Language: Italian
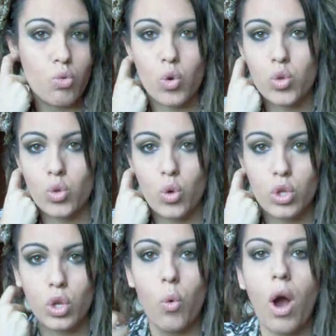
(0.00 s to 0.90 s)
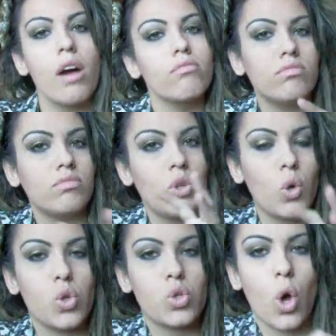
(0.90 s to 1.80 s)
uno solo di qua, non
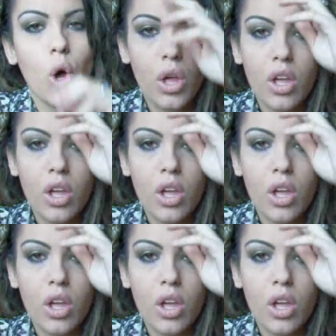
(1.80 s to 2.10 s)
lo so